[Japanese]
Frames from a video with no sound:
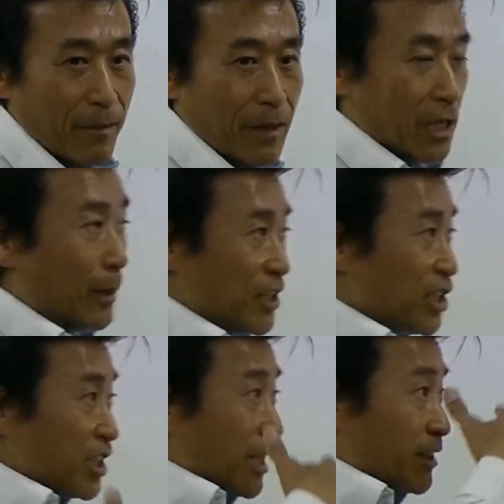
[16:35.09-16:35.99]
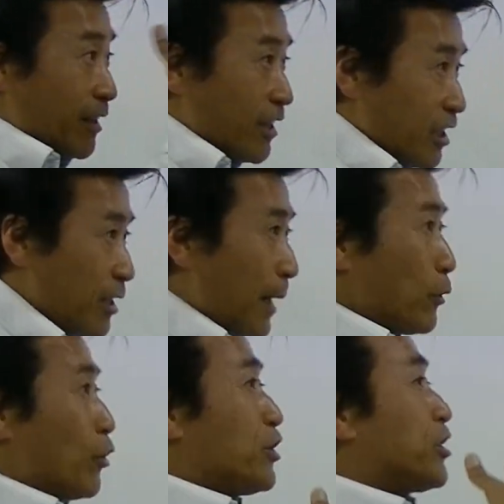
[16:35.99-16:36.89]
で今意識ですけど今
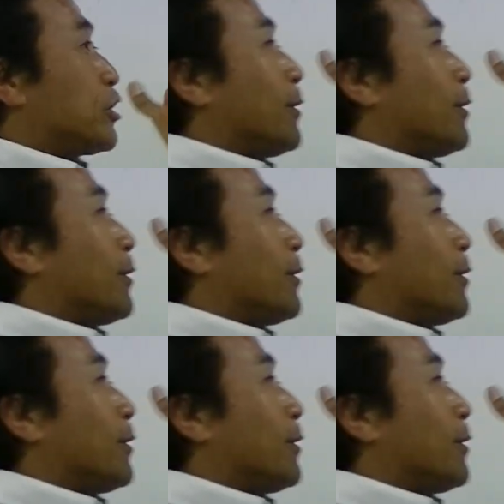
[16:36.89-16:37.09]
の意識